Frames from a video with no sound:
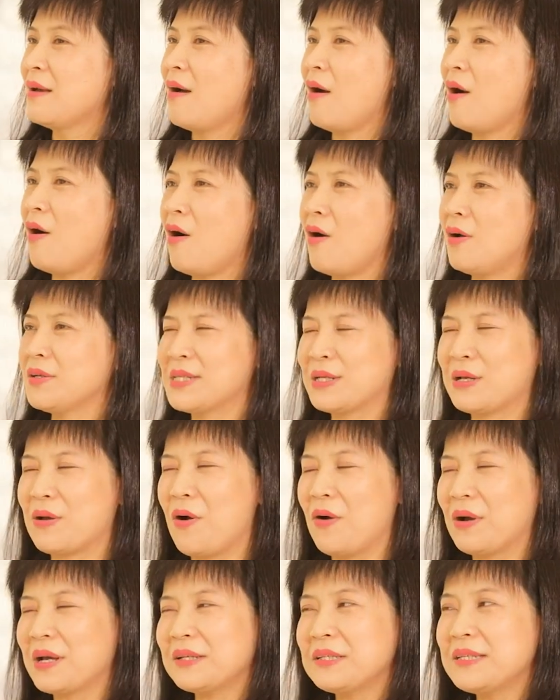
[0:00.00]
họ sẽ
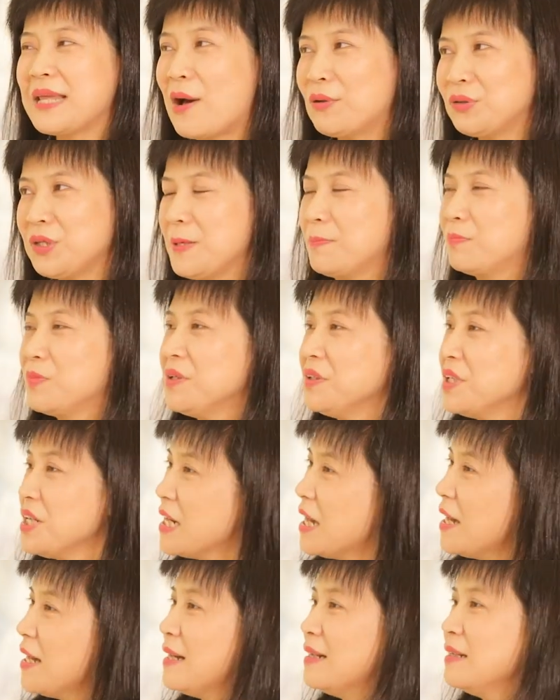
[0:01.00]
có cách giao tiếp tự
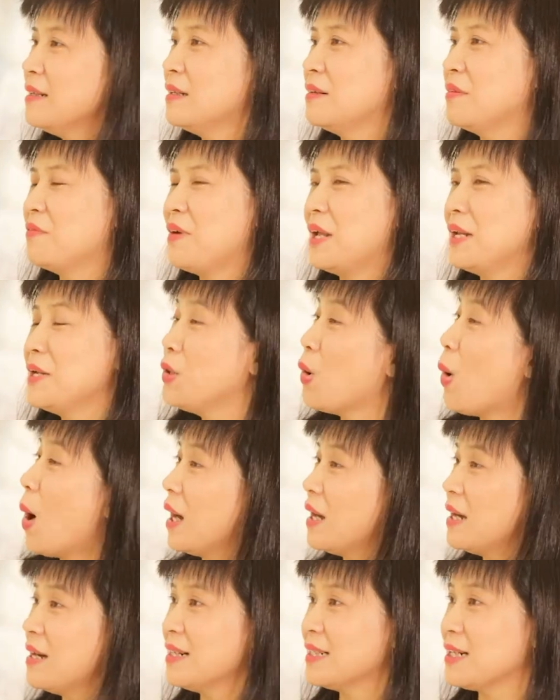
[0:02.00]
tin hơn và linh
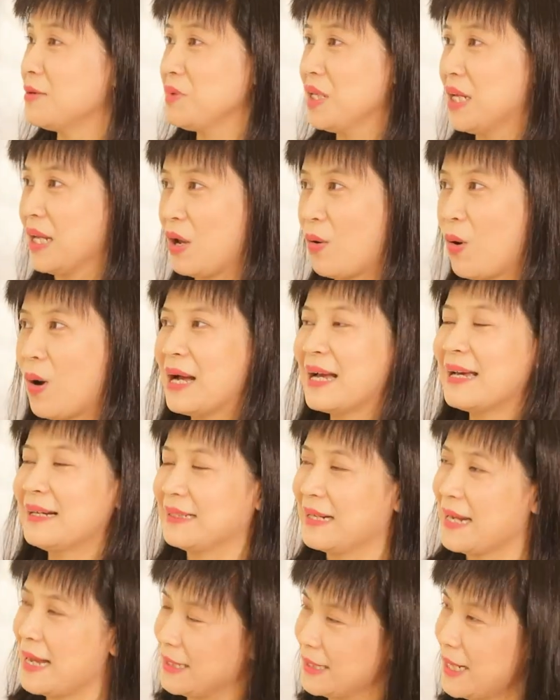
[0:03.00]
hoạt hơn trong những cái hoàn cảnh
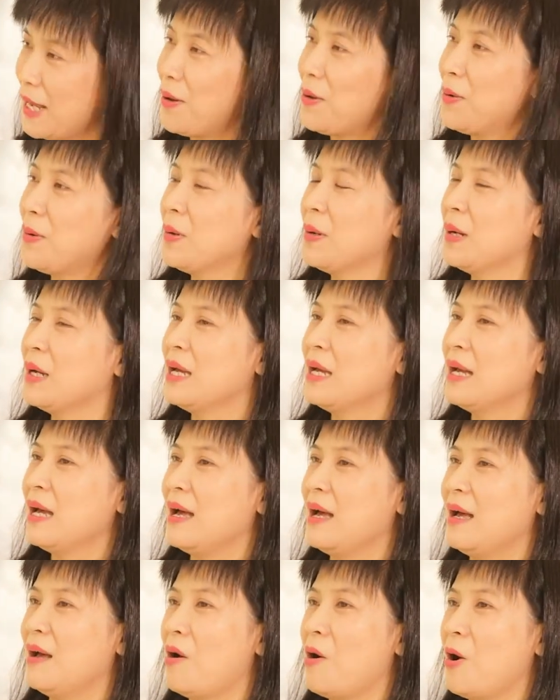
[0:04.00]
khác nhau
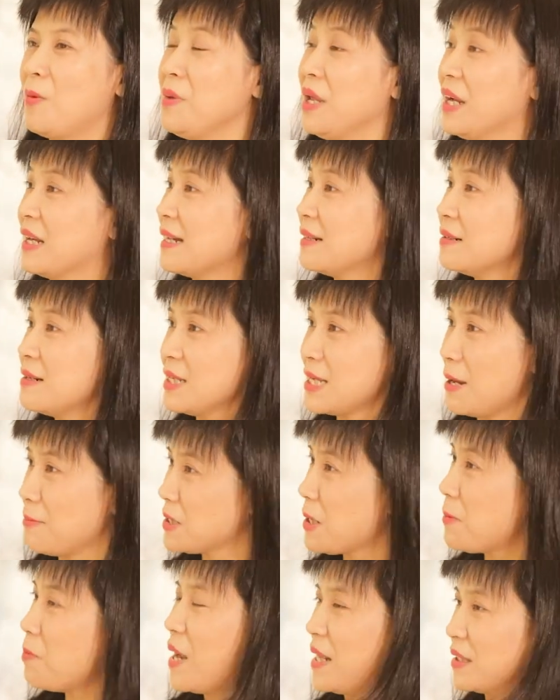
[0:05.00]
à, họ biết cách để chăm
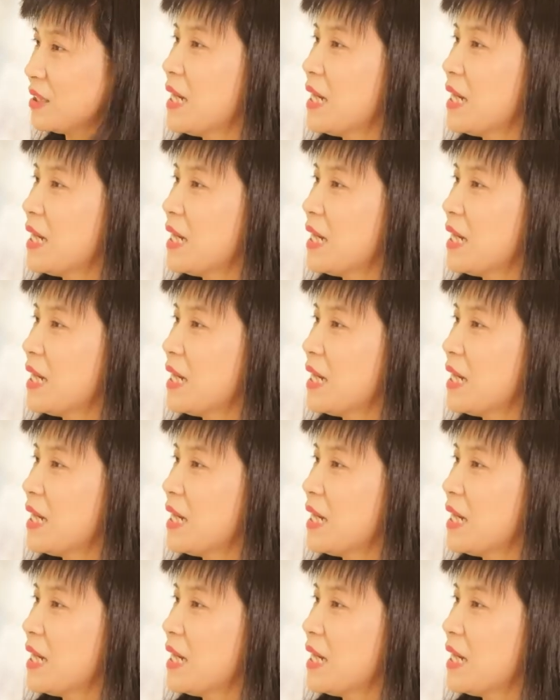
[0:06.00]
sóc bản